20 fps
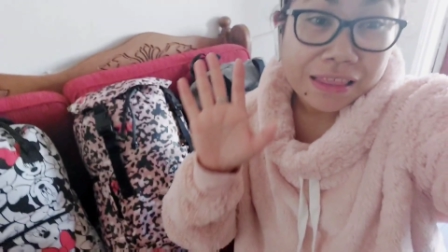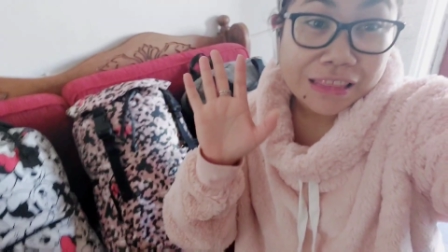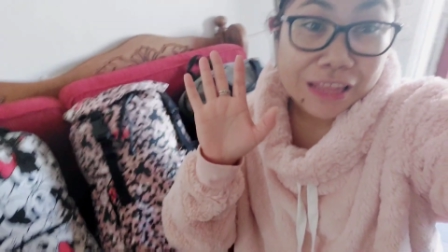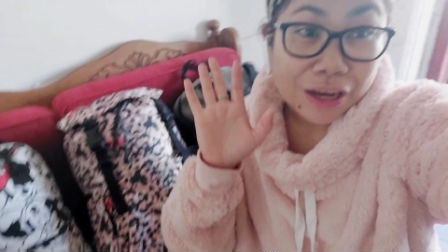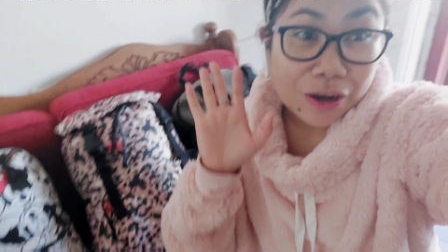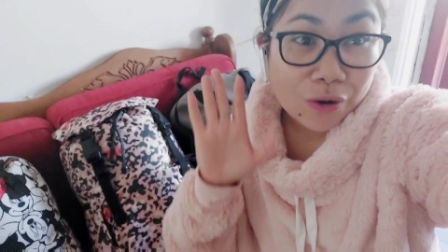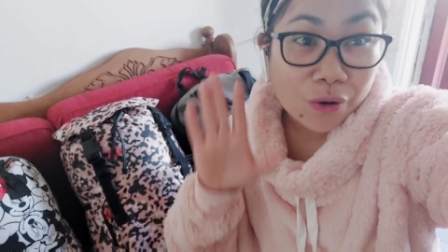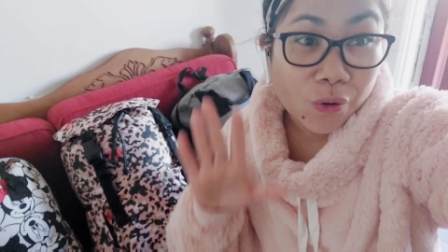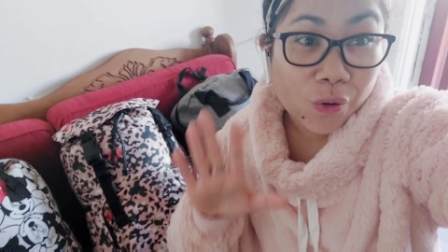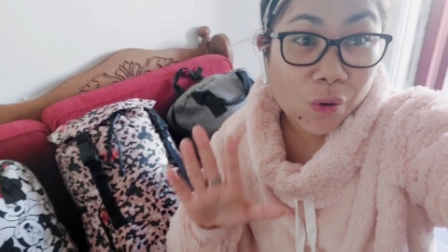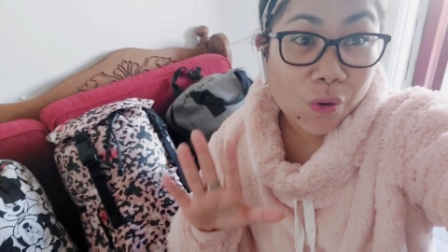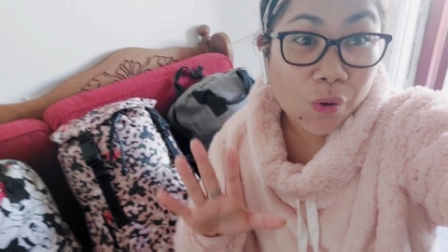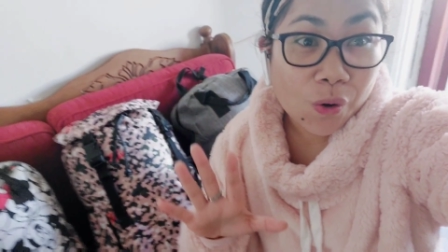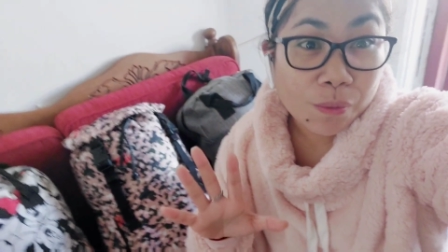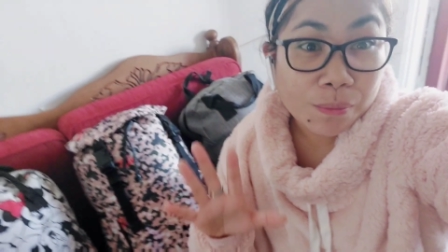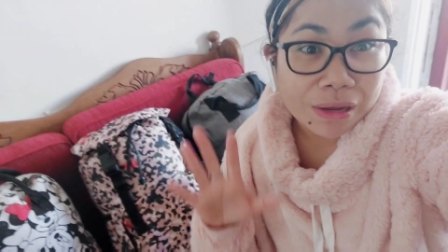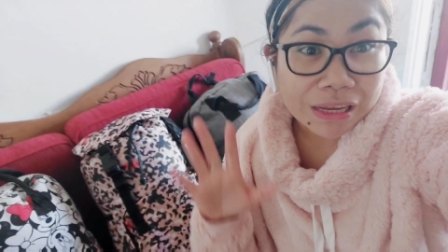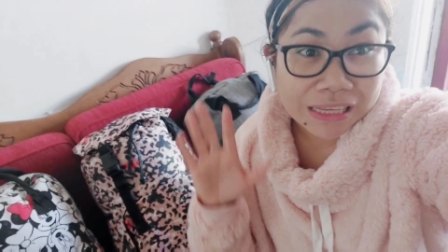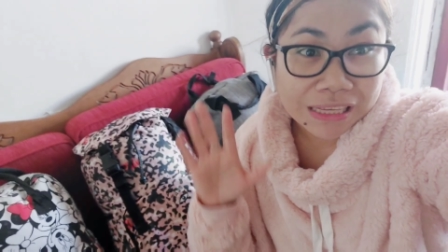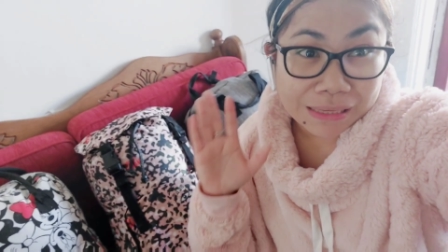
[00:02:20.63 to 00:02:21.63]

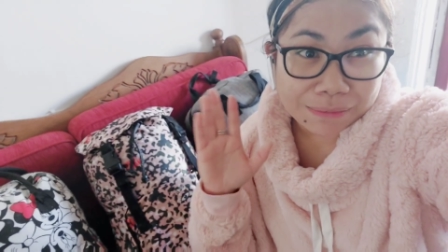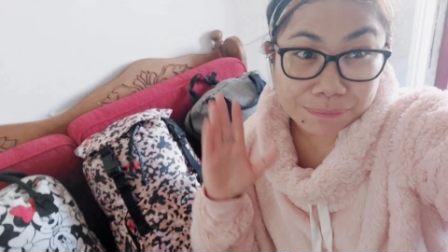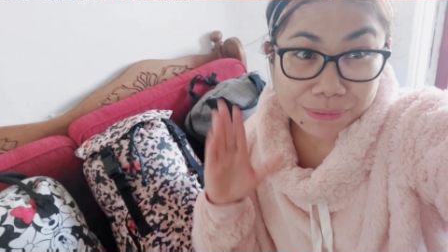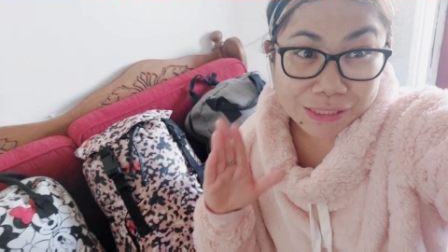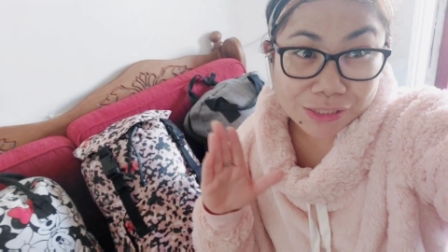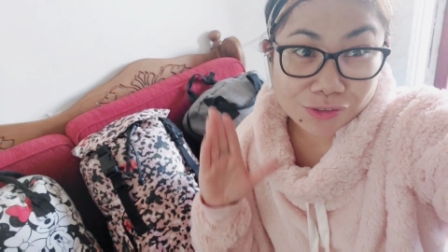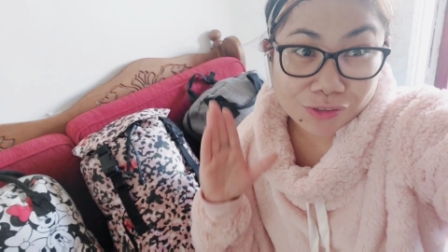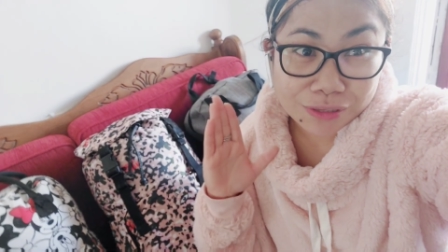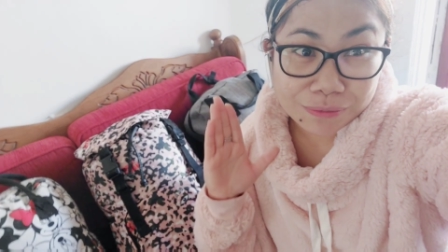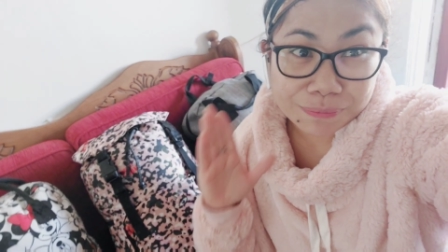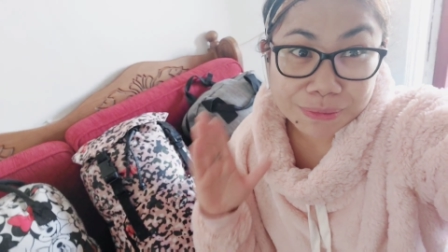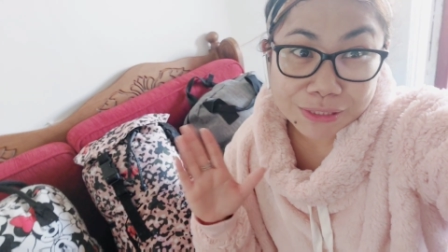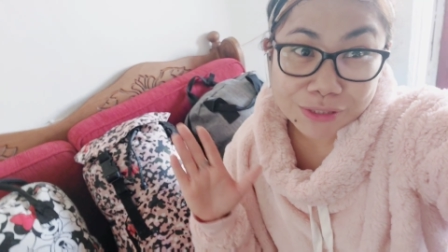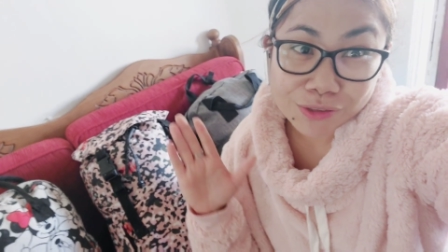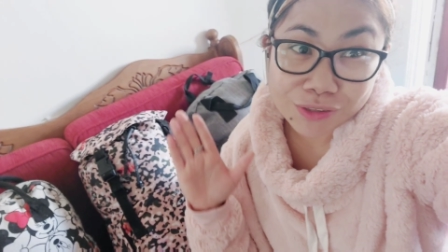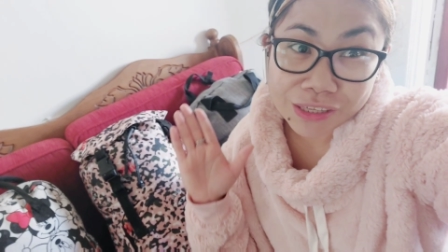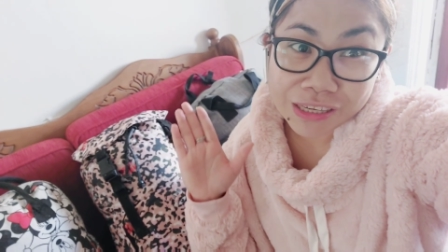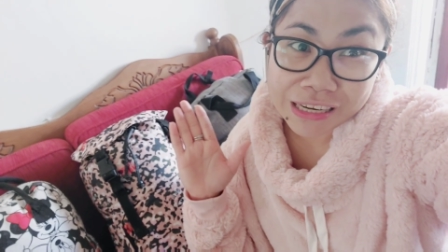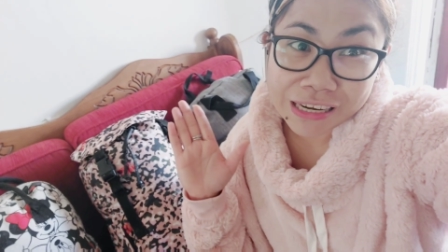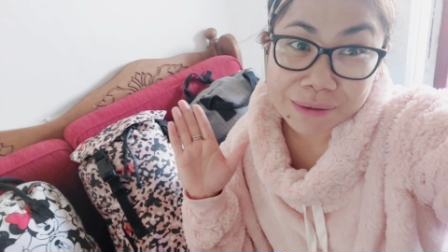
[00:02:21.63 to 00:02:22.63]
Nako, by
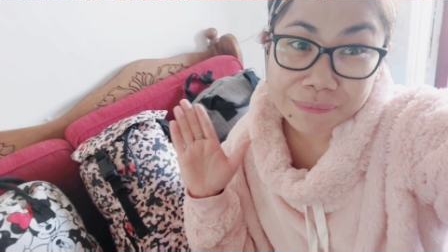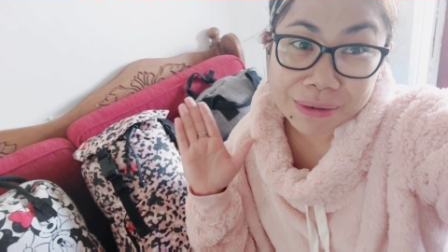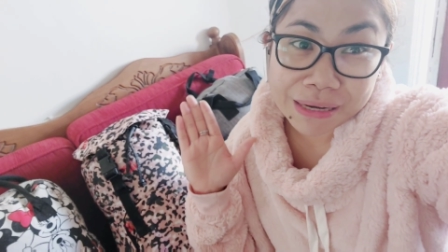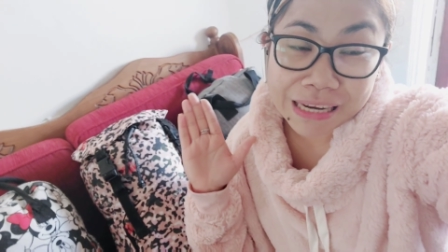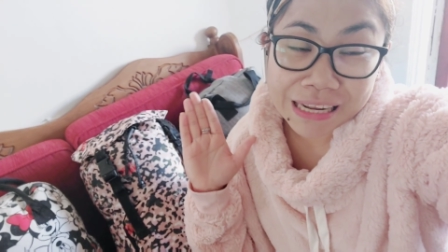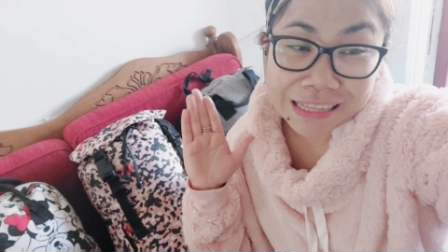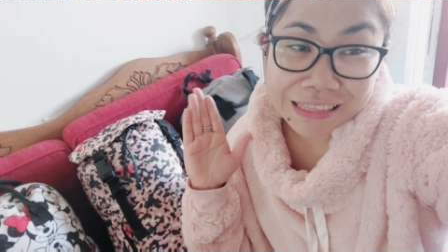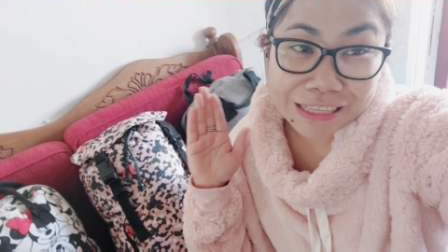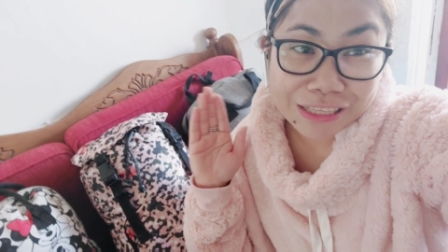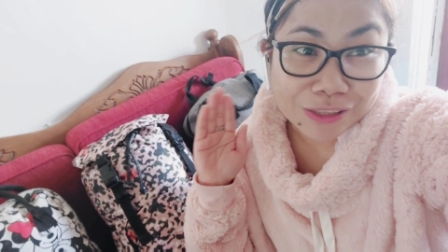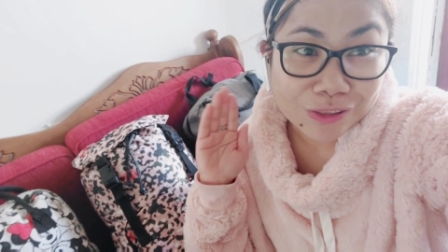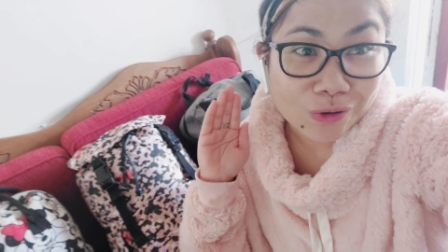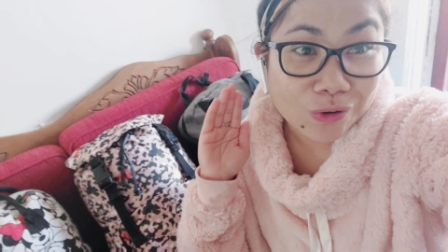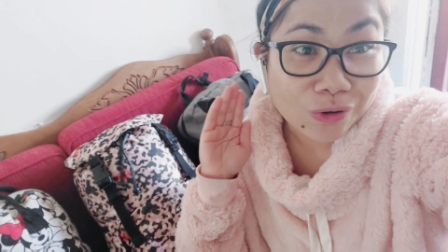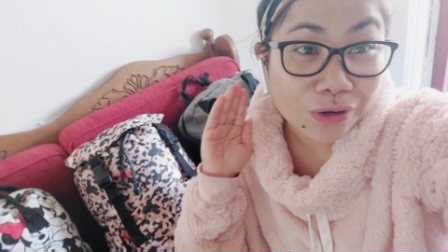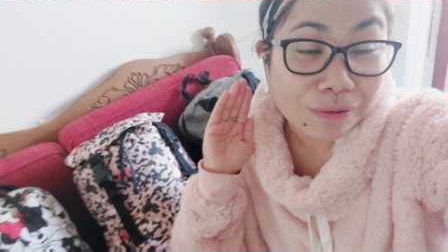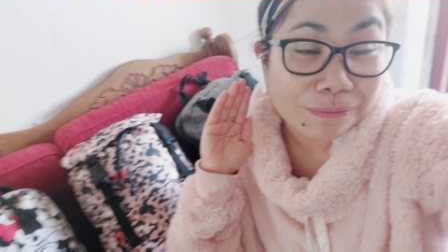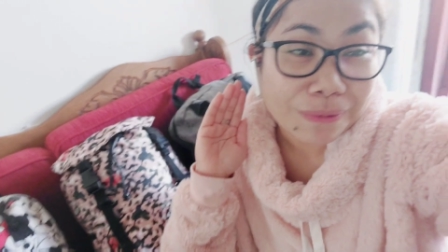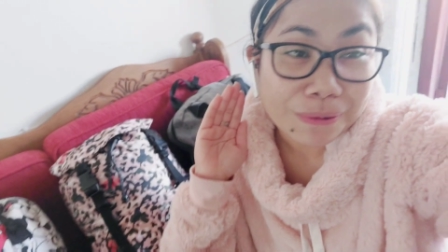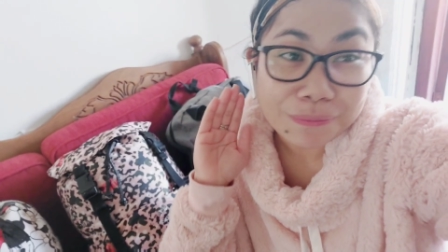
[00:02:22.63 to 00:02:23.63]
episode-episode na naman natin
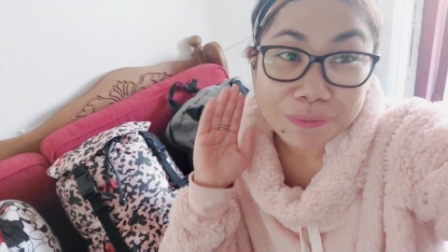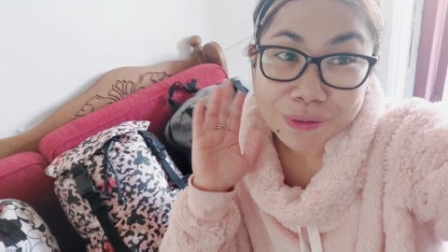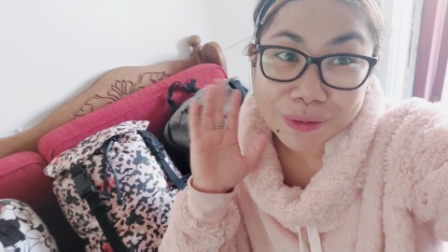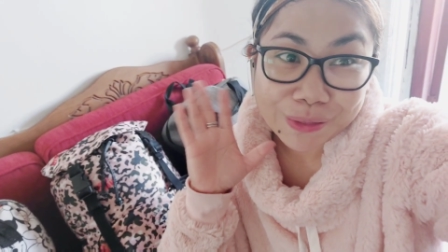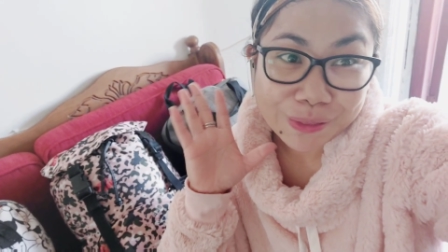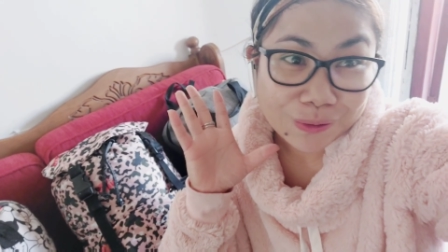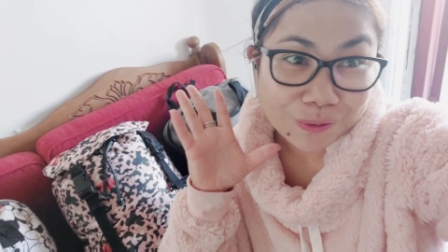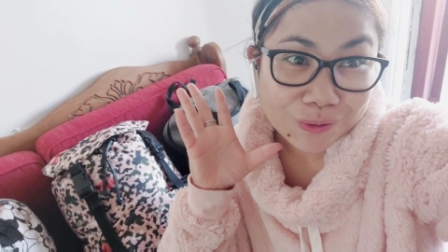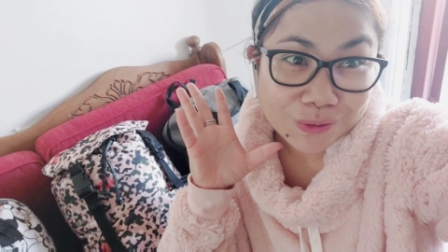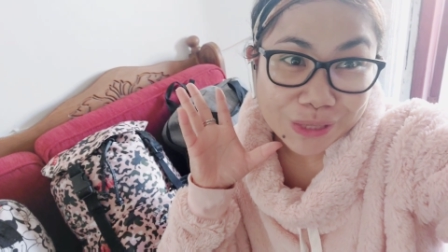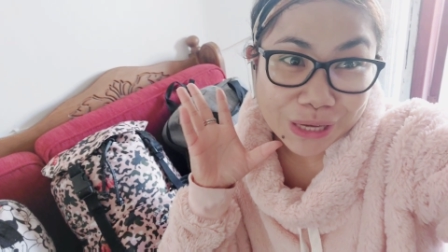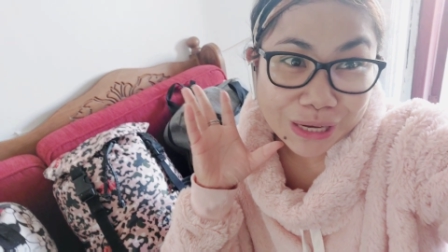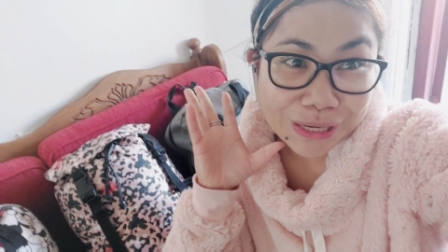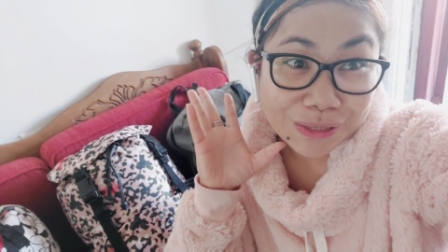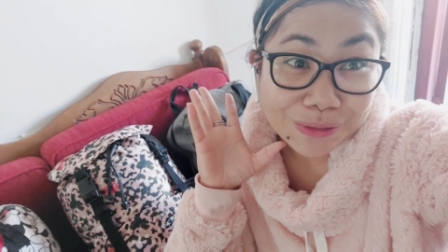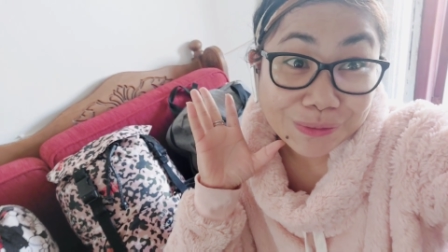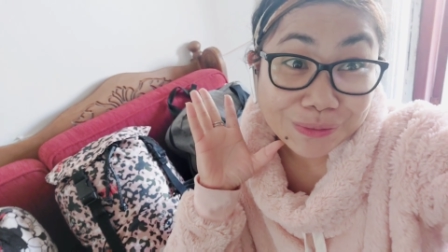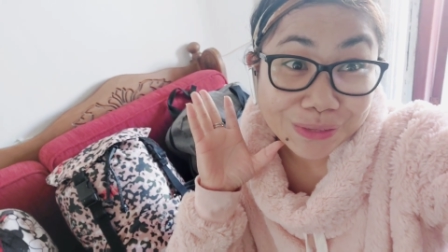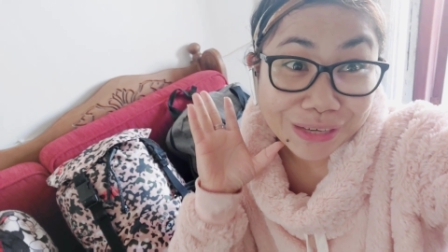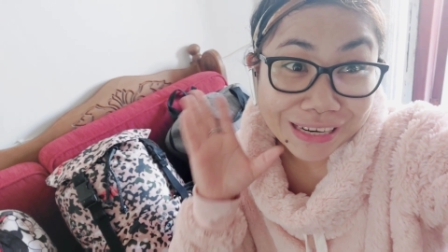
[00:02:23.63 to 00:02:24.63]
tong ipapakita ko sa
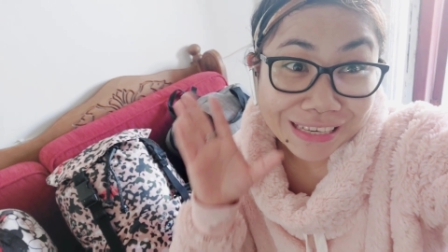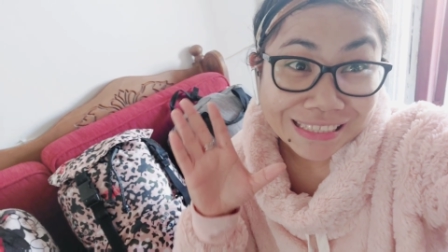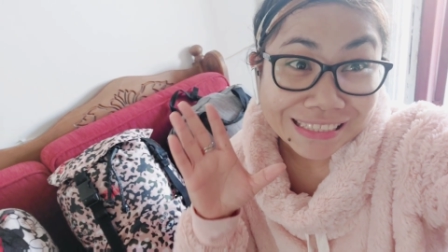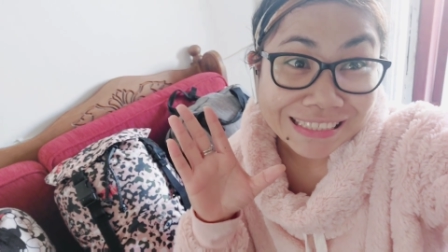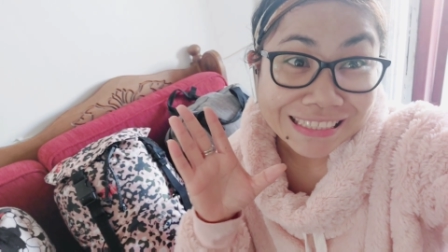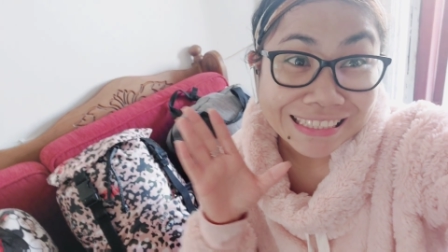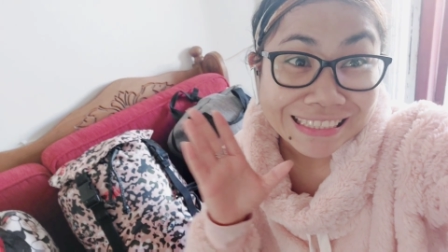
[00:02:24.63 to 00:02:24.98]
inyo guys